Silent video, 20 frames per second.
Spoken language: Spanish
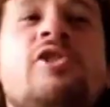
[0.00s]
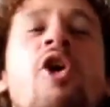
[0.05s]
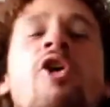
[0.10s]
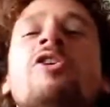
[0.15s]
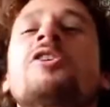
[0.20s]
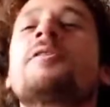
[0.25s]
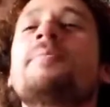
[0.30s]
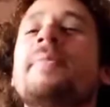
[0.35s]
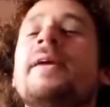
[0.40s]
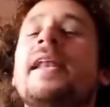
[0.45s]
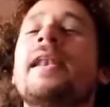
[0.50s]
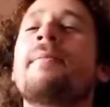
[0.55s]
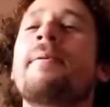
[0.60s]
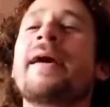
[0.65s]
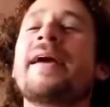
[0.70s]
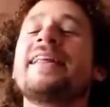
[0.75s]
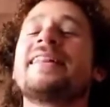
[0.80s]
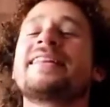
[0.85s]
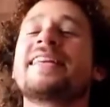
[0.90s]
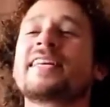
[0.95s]

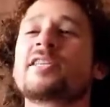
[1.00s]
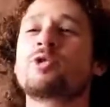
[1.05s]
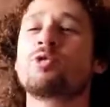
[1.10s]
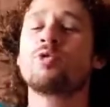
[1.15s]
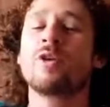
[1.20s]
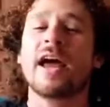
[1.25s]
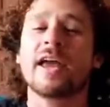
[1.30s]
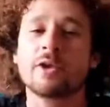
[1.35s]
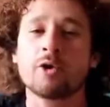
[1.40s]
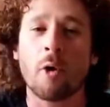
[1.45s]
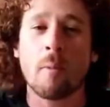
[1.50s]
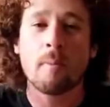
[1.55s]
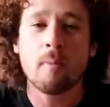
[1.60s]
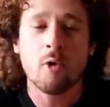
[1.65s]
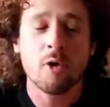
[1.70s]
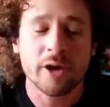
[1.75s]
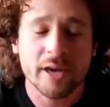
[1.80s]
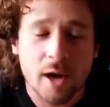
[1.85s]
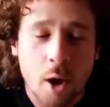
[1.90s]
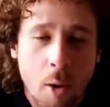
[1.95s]
2020 es un año
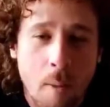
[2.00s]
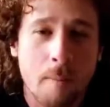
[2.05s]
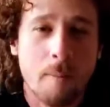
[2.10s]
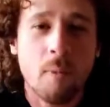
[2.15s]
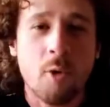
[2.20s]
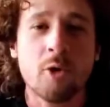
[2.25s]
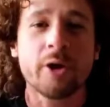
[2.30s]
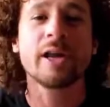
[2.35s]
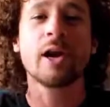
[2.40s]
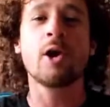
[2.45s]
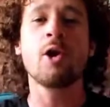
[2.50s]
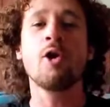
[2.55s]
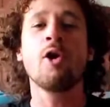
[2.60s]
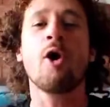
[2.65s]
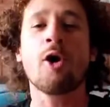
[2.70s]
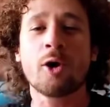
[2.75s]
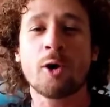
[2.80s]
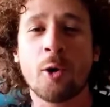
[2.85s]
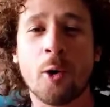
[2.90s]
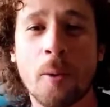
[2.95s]
muy, muy
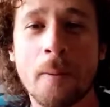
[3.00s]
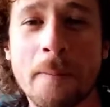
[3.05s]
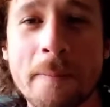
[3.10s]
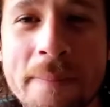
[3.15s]
loco.